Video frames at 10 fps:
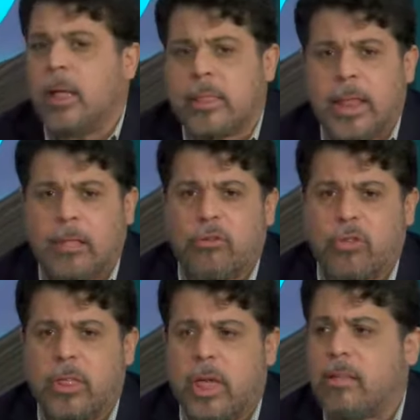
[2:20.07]
de la
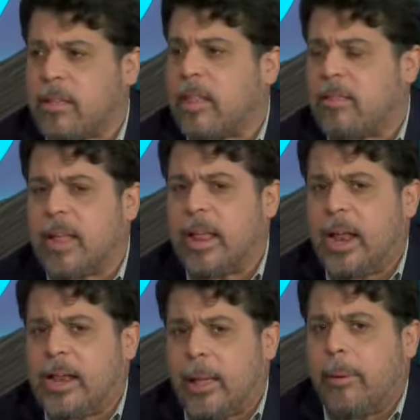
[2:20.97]
Sociedad de Asistencia
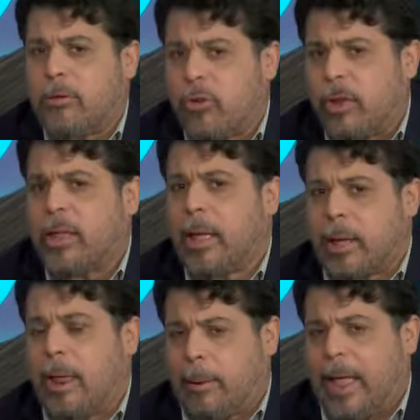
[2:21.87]
Legal que versiones,
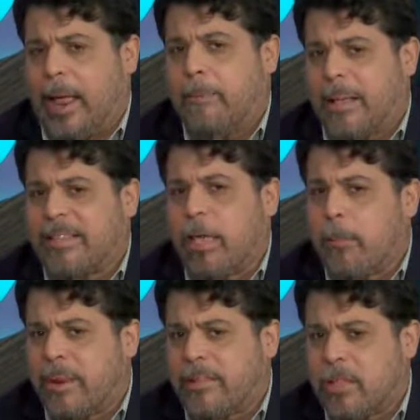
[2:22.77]
que, en el
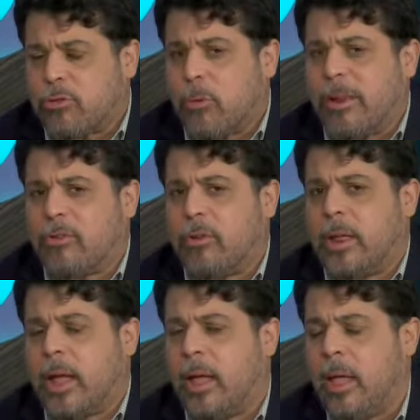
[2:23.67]
pasado presentó
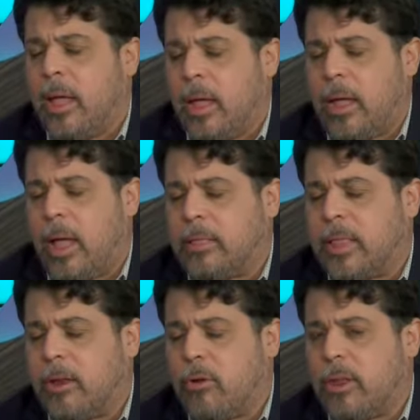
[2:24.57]
versiones eh,
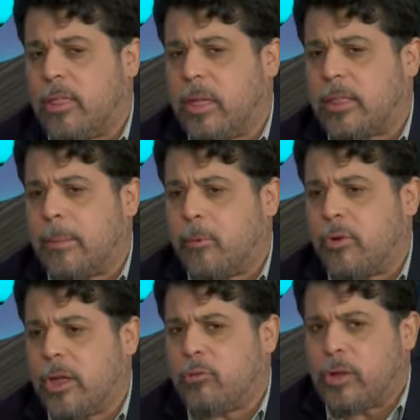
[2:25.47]
anteriores de este
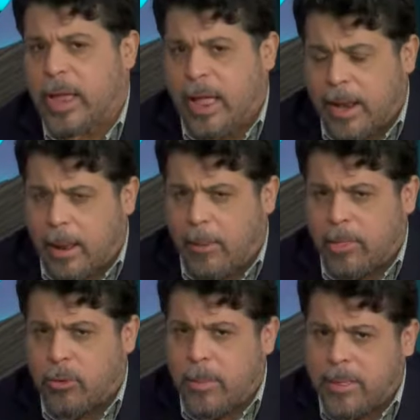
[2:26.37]
proyecto y que
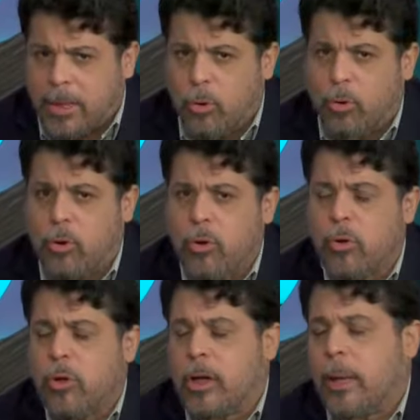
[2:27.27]
eventualmente logró
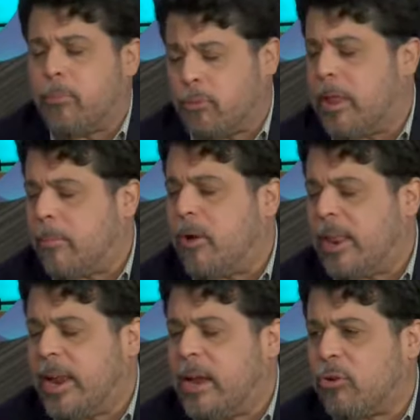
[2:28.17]
que pudiéramos
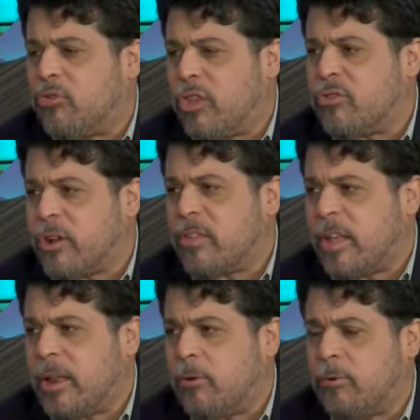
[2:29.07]
generar el consenso que se generó.